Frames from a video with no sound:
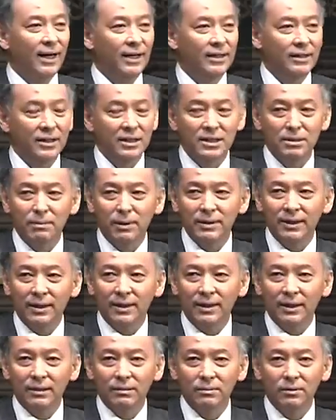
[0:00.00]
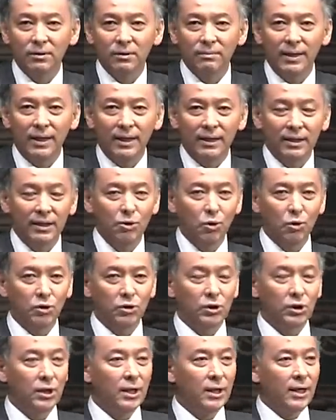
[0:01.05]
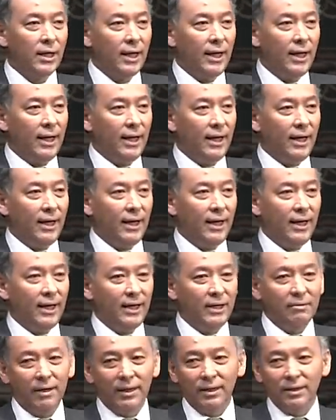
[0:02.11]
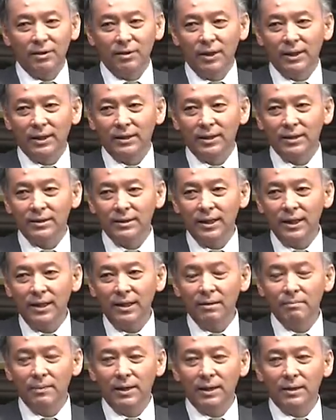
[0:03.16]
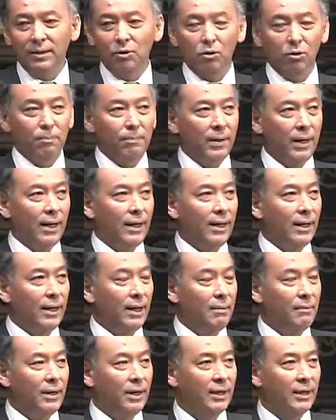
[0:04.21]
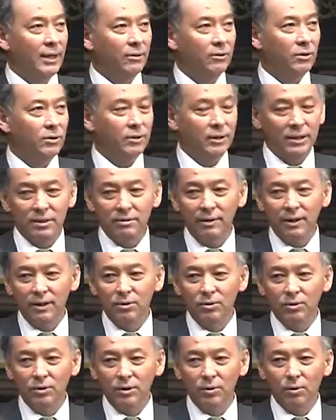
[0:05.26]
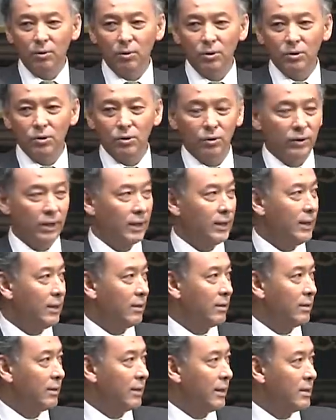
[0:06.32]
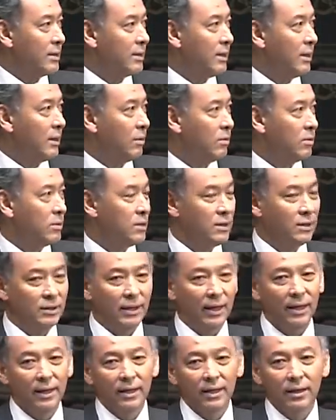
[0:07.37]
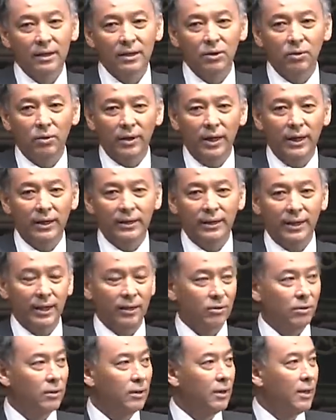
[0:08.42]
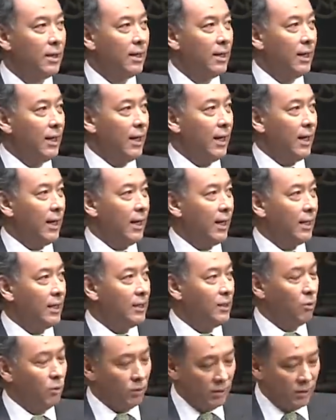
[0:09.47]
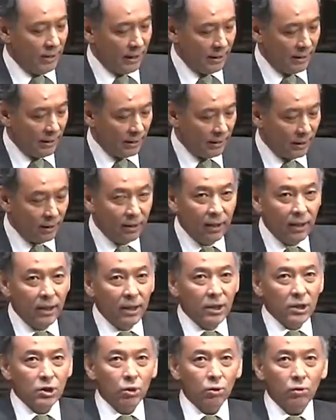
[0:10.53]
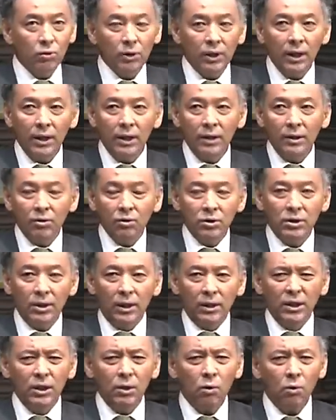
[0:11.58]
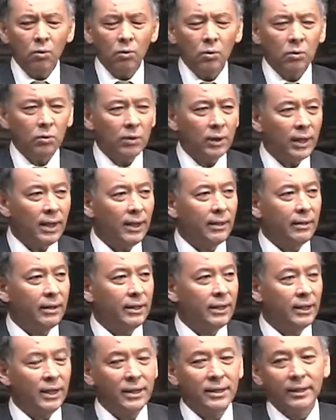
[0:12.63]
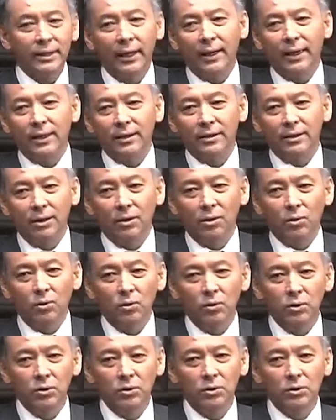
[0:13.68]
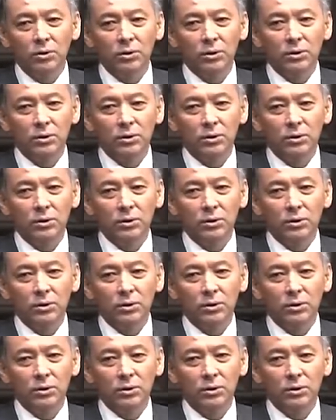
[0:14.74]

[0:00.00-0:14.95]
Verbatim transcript: 相手にしませんけども、まあ、広く、えー、言われてる言い方ですね、まあ、ヨーロッパアメリカの人たちは非常にこう論争的なのに対して日本人って議論が下手だと。えー、非論理的なんだその原因として日本語がいけないんじゃないかっていうこうい